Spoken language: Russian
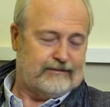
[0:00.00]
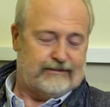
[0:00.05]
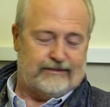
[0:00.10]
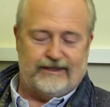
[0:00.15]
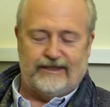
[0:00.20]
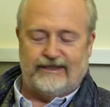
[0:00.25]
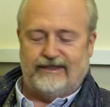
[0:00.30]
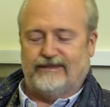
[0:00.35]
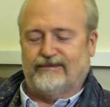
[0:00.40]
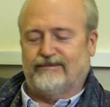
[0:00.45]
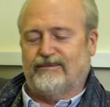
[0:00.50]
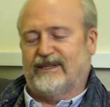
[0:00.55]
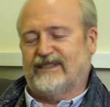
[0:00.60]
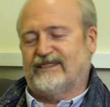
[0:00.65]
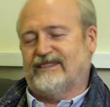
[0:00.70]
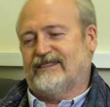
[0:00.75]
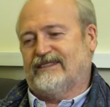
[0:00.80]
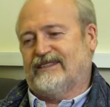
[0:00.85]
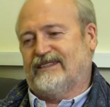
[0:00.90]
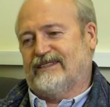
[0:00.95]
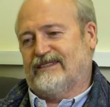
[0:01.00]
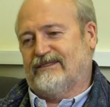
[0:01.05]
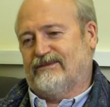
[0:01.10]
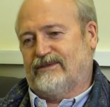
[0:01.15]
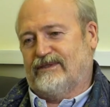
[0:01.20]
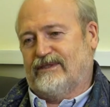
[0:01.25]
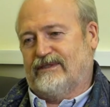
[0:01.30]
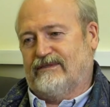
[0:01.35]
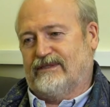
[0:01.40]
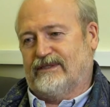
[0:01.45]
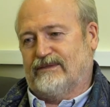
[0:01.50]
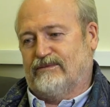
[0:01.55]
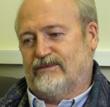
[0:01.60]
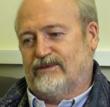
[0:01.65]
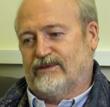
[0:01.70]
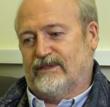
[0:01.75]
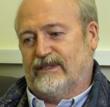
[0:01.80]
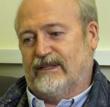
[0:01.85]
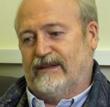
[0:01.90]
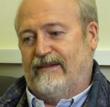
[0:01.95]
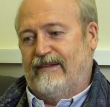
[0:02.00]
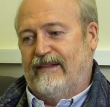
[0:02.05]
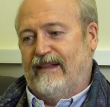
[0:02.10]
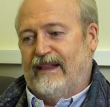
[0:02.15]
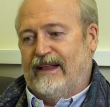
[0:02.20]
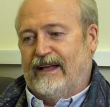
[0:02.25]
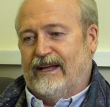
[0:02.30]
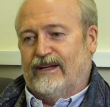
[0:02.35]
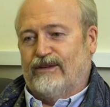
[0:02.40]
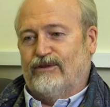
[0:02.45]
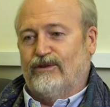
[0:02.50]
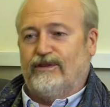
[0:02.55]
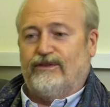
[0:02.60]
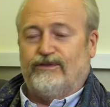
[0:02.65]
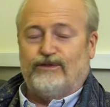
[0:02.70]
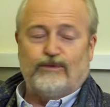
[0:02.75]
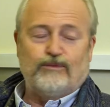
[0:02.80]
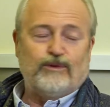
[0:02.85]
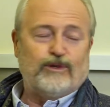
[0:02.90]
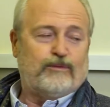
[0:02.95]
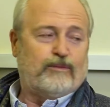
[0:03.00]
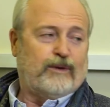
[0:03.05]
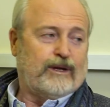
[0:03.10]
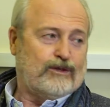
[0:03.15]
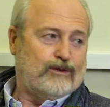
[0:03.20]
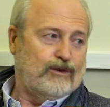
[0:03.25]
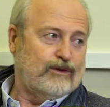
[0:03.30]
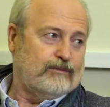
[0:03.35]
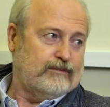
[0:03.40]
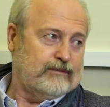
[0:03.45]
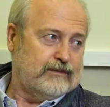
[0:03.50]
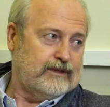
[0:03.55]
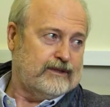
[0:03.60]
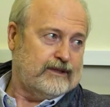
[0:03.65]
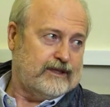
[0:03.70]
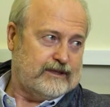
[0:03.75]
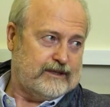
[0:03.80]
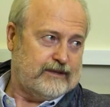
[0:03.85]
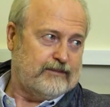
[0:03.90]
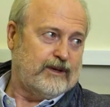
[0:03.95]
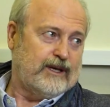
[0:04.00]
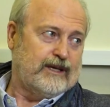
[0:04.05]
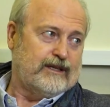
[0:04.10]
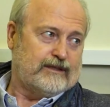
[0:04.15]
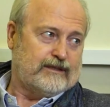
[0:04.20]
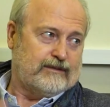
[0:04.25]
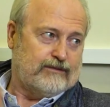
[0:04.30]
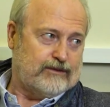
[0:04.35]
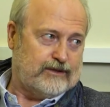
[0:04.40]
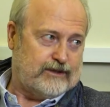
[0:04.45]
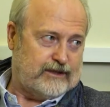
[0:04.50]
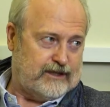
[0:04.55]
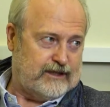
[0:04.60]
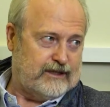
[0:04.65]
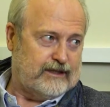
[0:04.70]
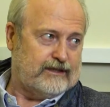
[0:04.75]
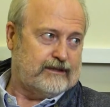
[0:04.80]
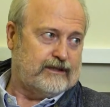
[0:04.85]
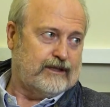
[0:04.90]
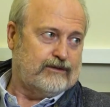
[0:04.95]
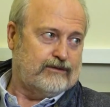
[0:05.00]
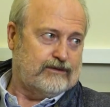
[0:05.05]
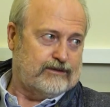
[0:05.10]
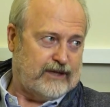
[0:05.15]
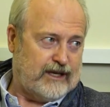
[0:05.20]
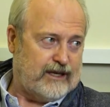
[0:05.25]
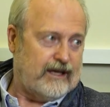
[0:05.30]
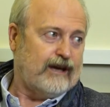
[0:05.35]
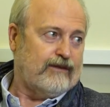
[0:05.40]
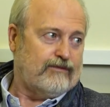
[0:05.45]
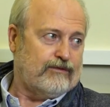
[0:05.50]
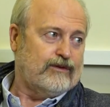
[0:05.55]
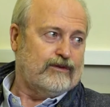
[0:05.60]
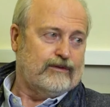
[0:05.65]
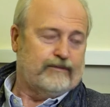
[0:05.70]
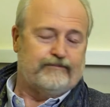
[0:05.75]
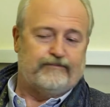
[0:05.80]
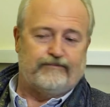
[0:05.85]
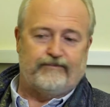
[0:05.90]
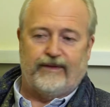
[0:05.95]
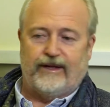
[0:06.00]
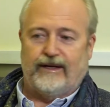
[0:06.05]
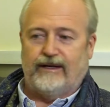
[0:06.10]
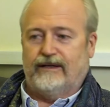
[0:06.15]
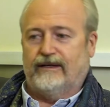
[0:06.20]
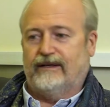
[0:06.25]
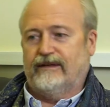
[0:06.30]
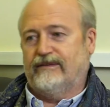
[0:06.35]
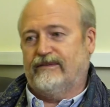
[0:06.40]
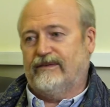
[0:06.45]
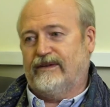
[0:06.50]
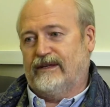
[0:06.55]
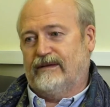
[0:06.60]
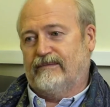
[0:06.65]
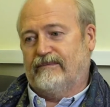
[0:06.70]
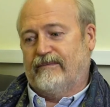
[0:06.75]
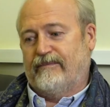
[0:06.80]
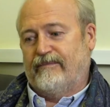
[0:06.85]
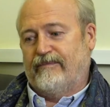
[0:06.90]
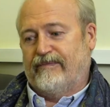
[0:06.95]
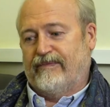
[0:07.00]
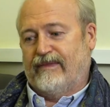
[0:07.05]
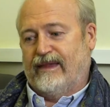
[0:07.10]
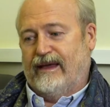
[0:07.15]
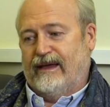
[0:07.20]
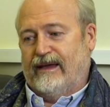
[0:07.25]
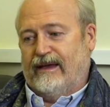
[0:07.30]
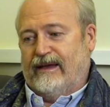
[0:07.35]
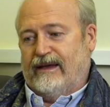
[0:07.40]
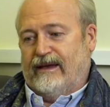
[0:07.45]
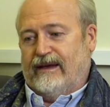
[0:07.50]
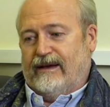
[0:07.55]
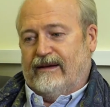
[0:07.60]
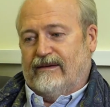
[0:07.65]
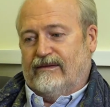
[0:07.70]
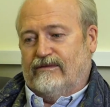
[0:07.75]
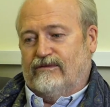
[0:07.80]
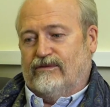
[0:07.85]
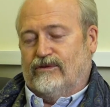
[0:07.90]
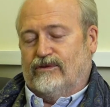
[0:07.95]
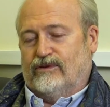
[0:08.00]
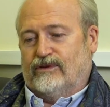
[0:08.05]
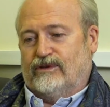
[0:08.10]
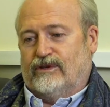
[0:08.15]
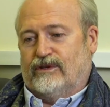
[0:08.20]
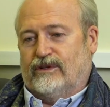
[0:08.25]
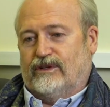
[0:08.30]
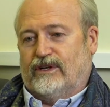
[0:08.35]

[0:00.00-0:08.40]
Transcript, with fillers: Это практически сегодня невозможно. Но это все будет потом. Это я собирался вот сделать такую заявку на фильм. Вот.